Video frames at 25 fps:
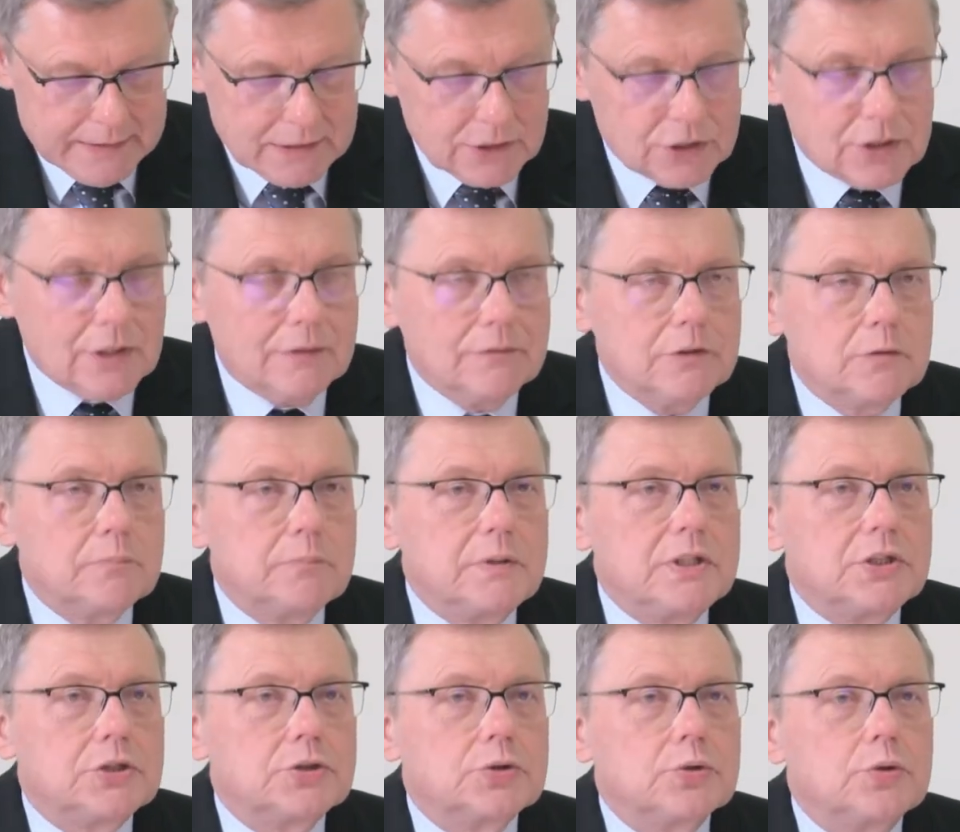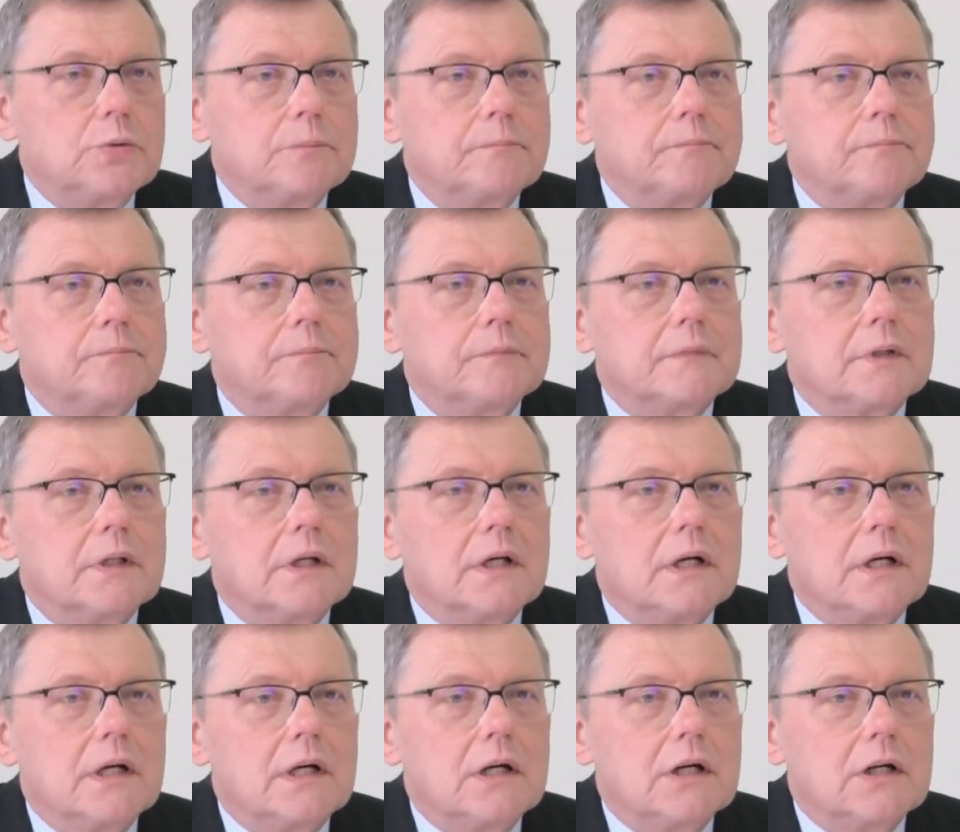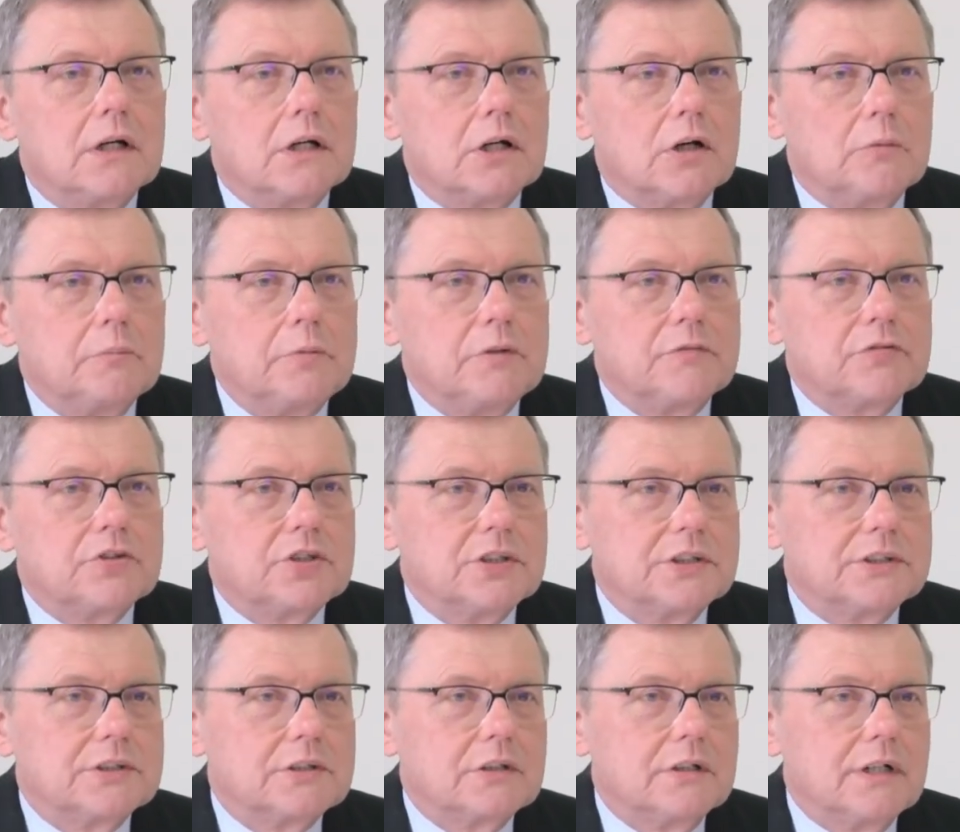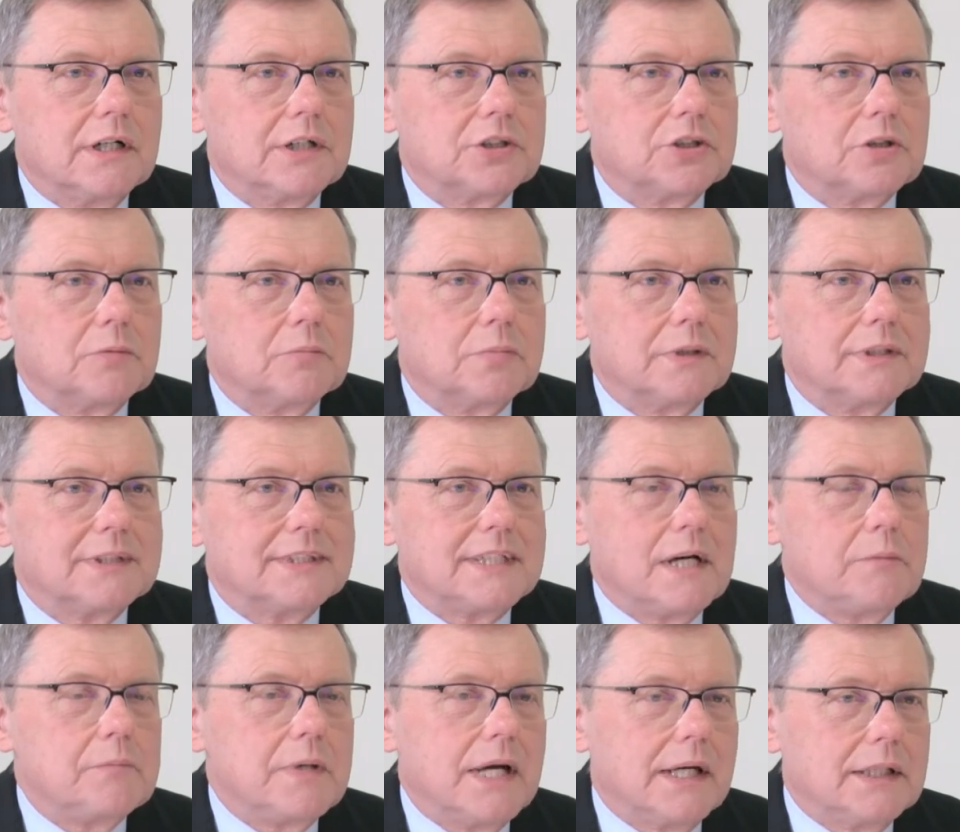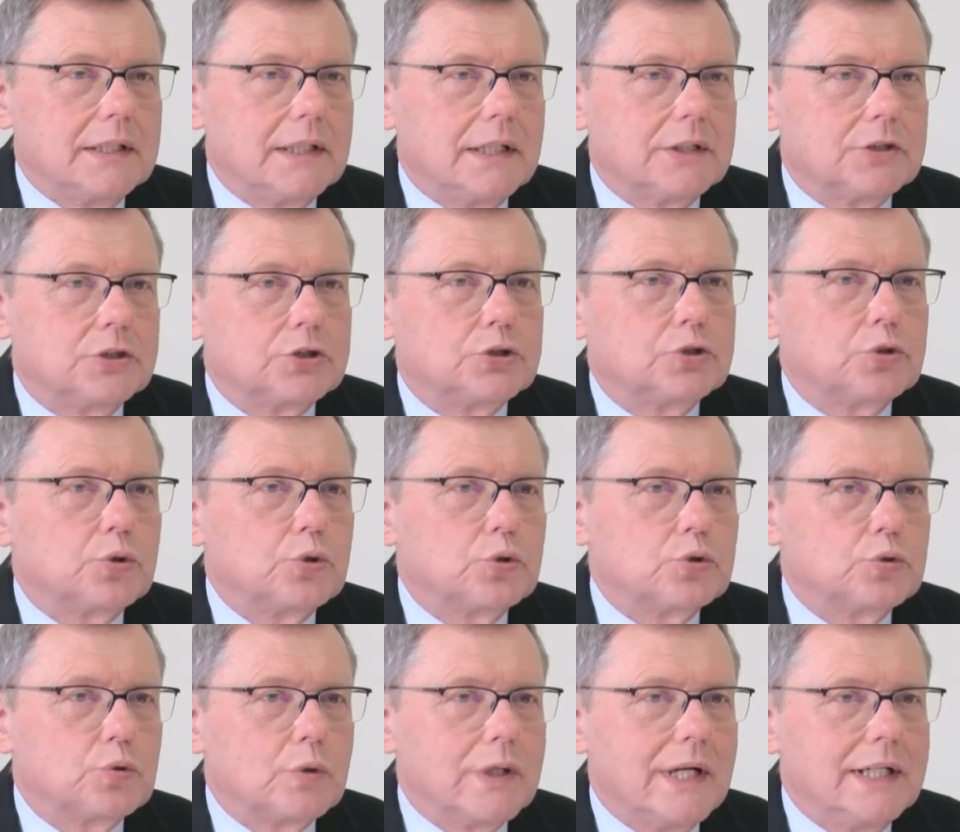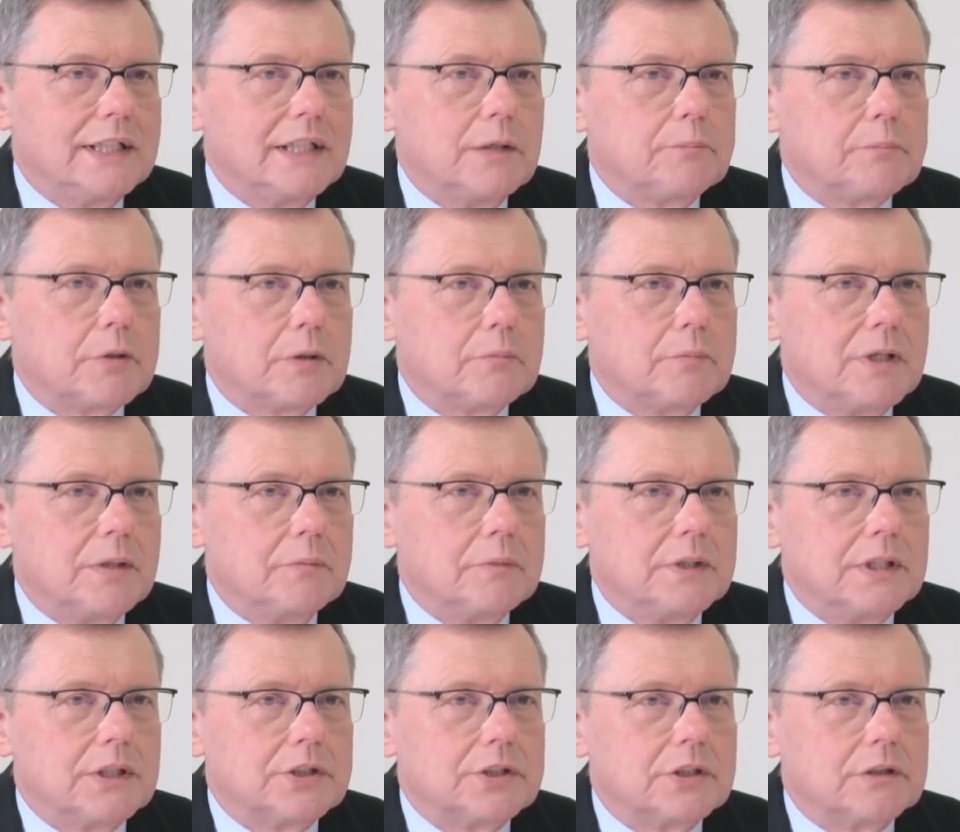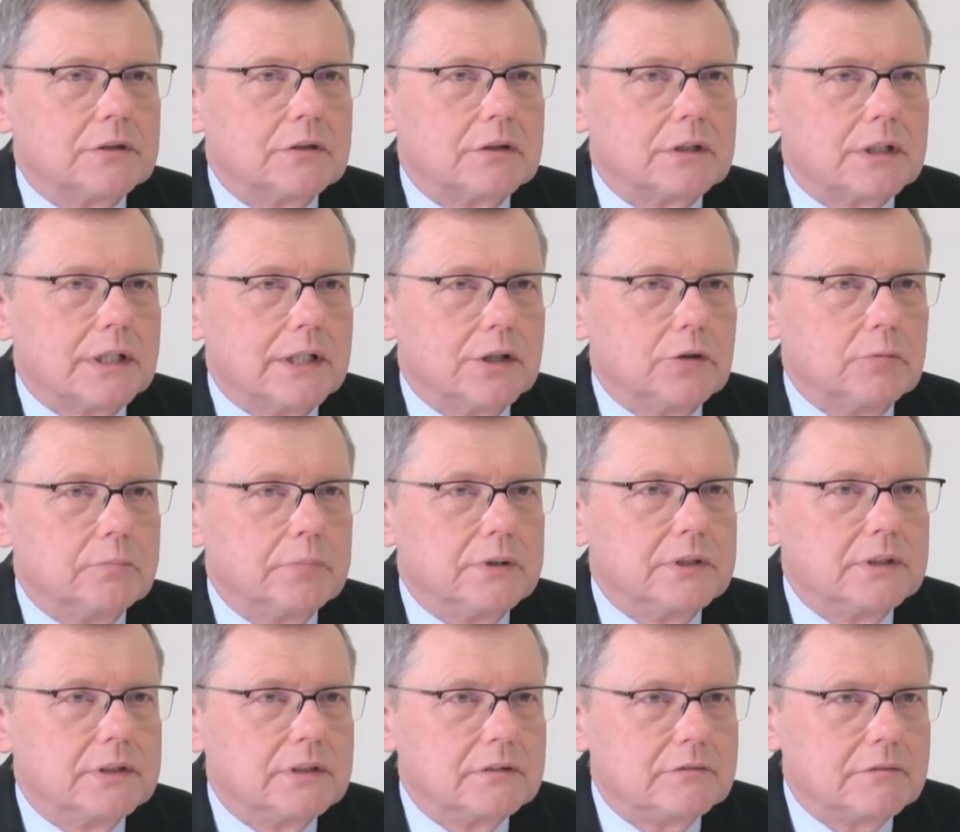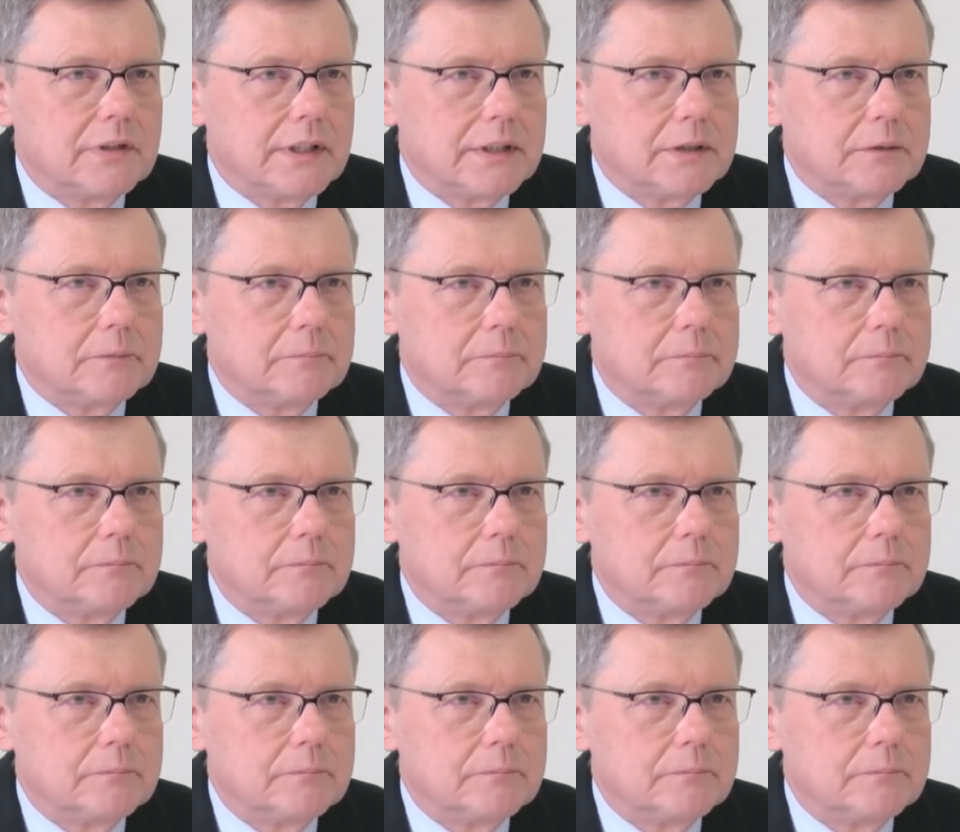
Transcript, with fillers: rząd PiSu, robi wszystko, żeby zamiatać strukturalne problemy naszego kraju pod dywan.